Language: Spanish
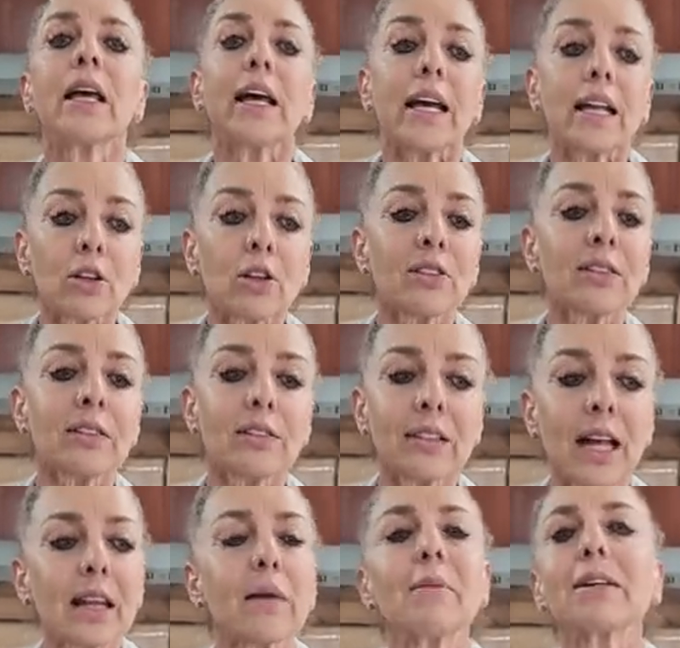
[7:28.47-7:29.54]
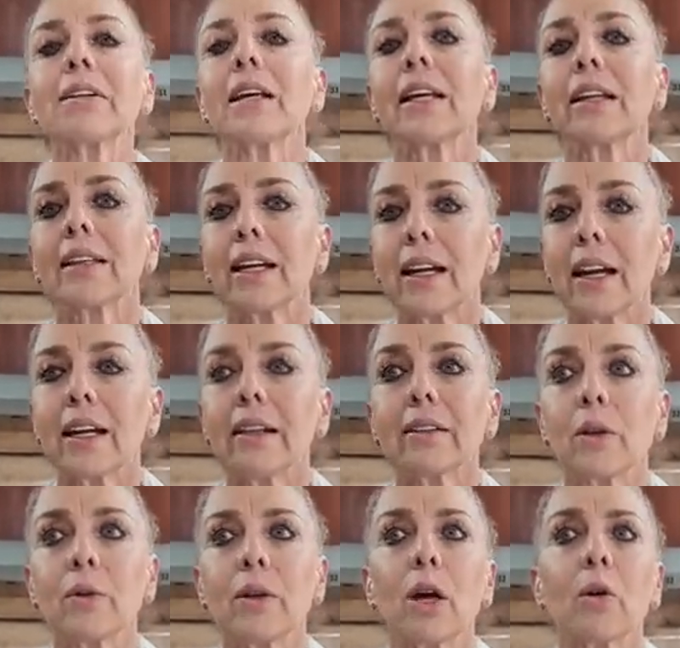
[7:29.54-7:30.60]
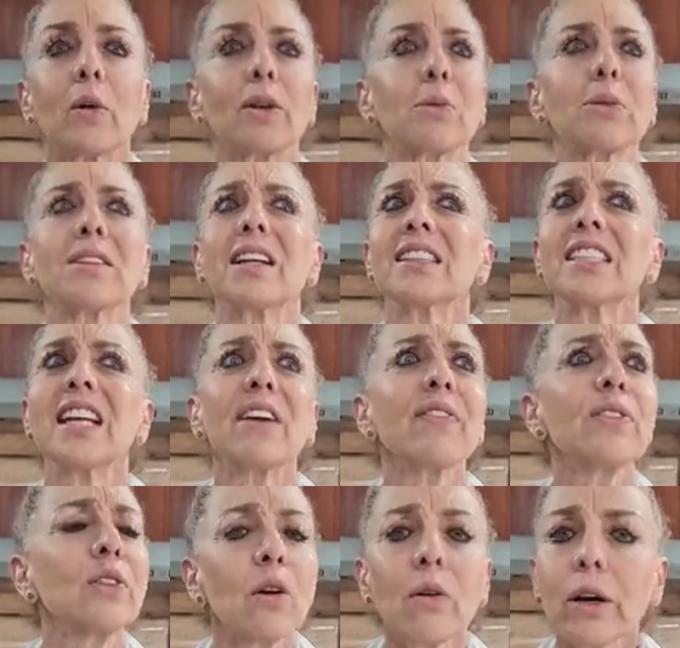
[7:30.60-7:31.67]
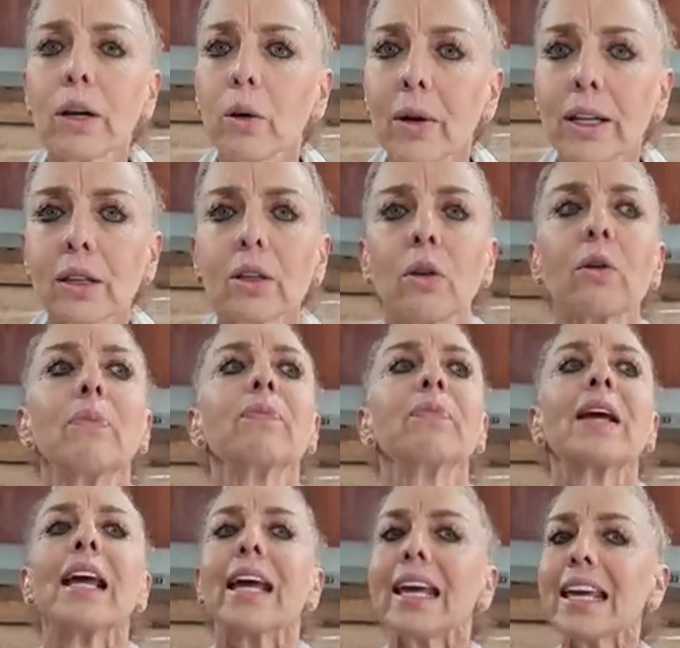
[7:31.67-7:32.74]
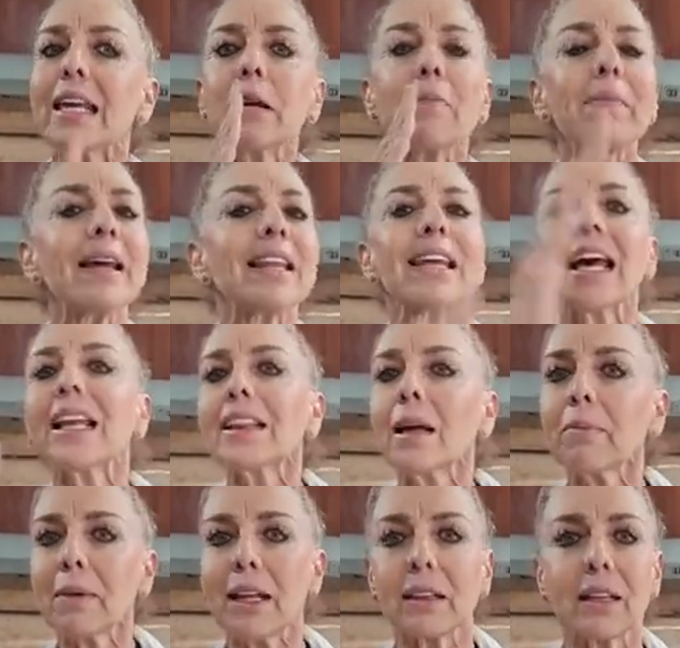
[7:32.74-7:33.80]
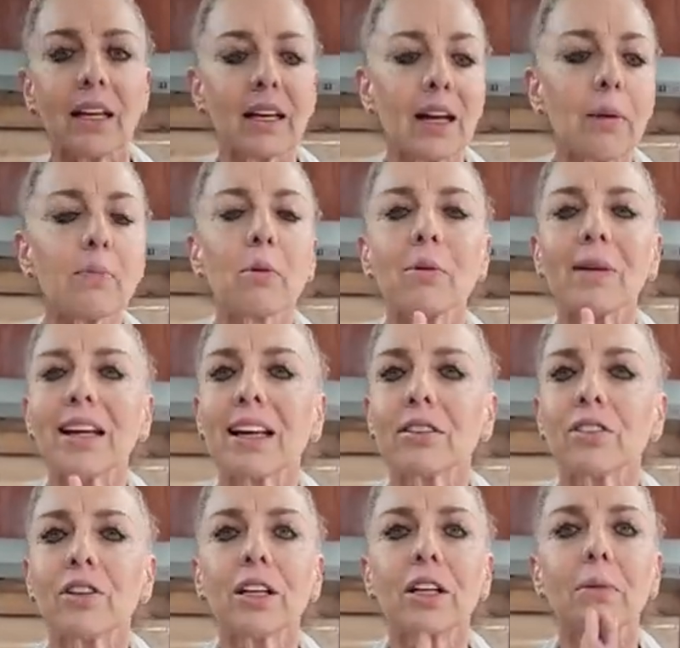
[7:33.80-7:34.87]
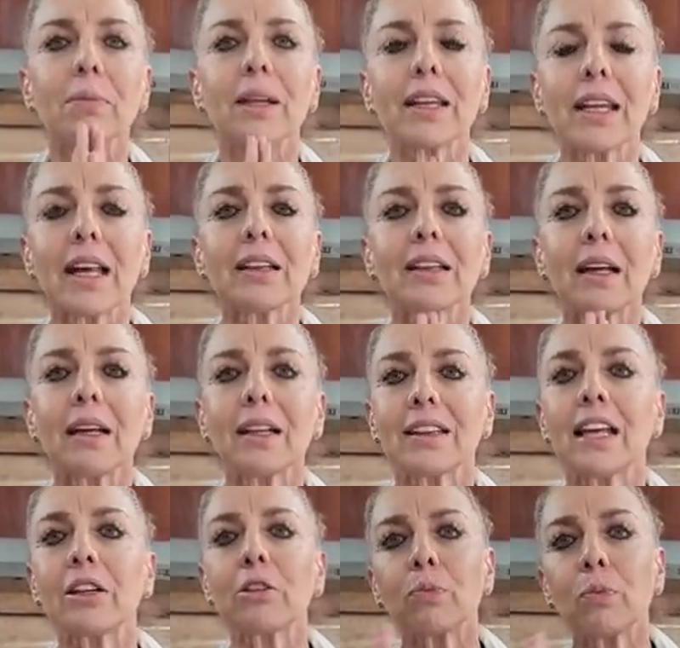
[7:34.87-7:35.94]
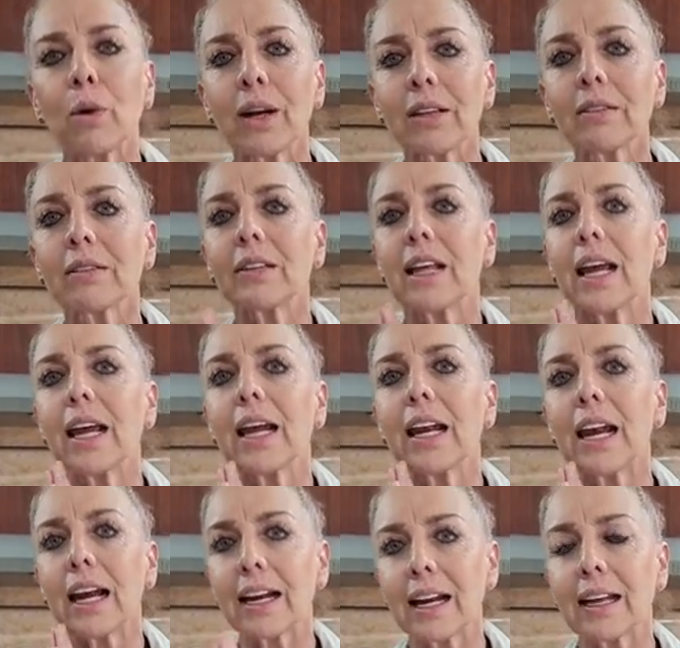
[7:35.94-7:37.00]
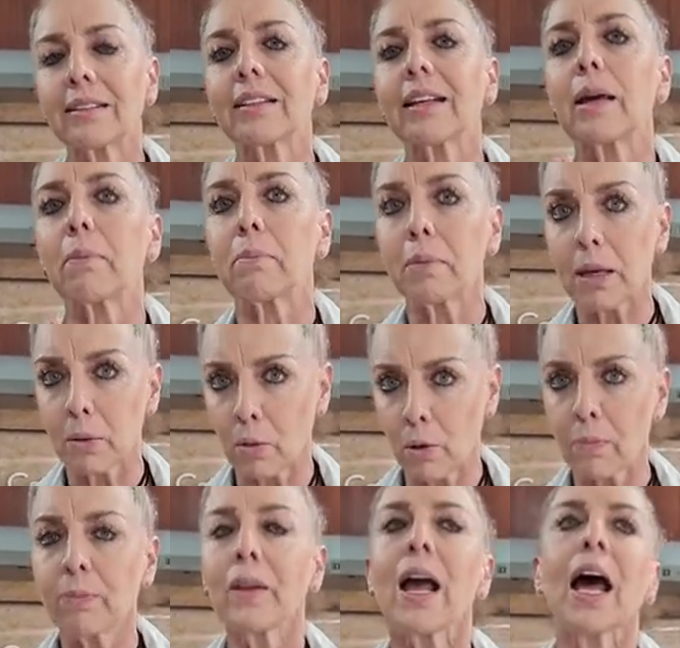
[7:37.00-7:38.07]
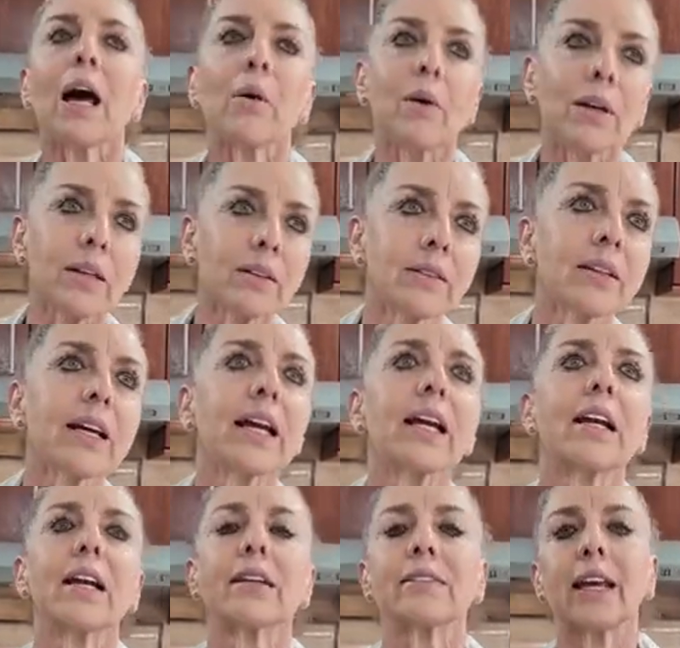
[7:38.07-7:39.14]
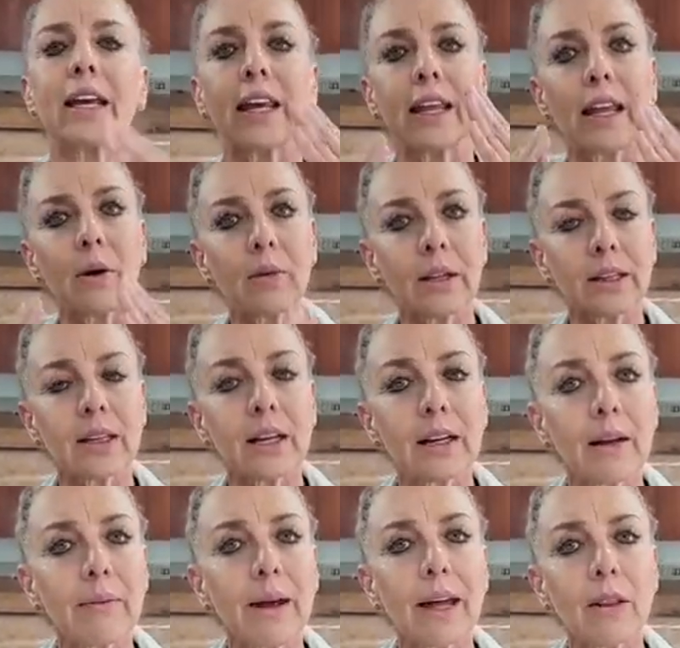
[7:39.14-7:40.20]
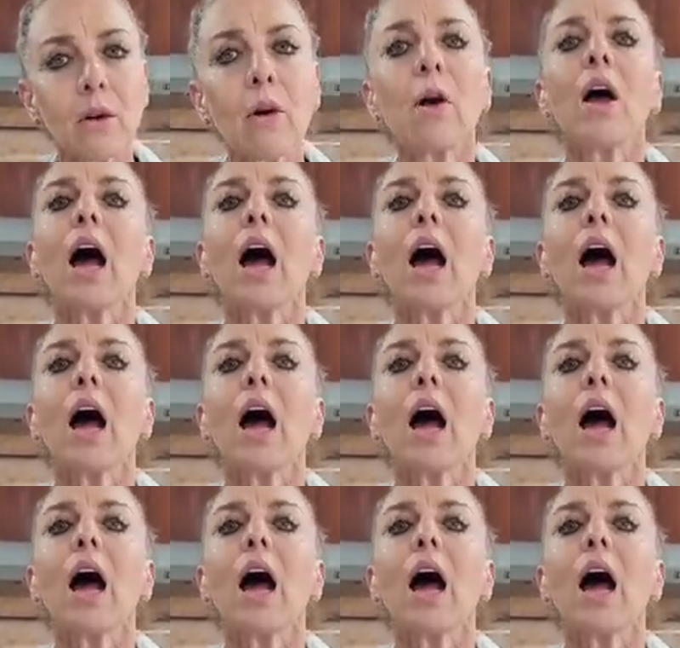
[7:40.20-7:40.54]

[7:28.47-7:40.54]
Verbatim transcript: Entonces, nada más hay que tener ese cuidado. Cuando me dicen, chef, no lo encuentro inmediatamente, es la publicación inmediata después de la clase en vivo. Acuérdense que se queda ahorita grabado,